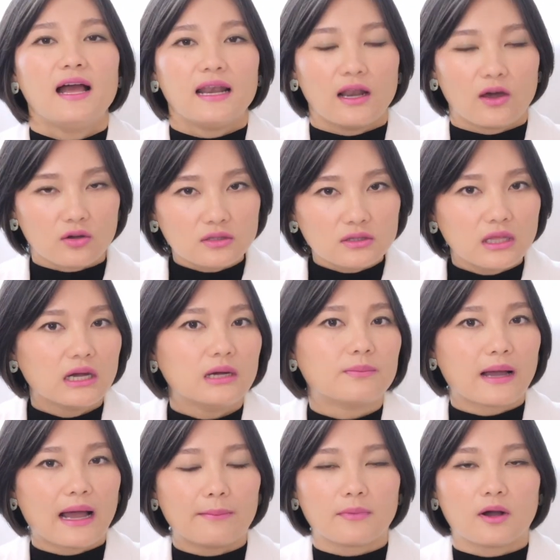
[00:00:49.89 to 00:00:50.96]
เราก็เติม
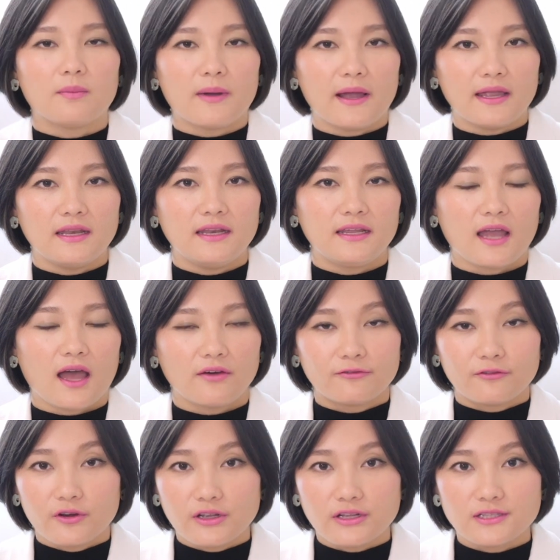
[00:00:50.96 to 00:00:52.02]
คำเข้าไปนะคะ
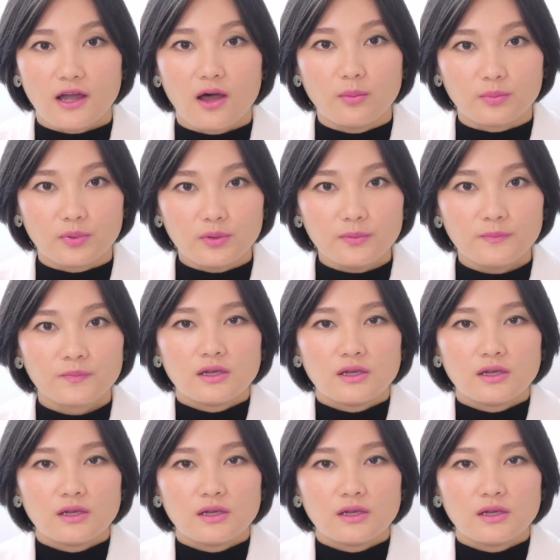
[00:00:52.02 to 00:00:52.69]
for example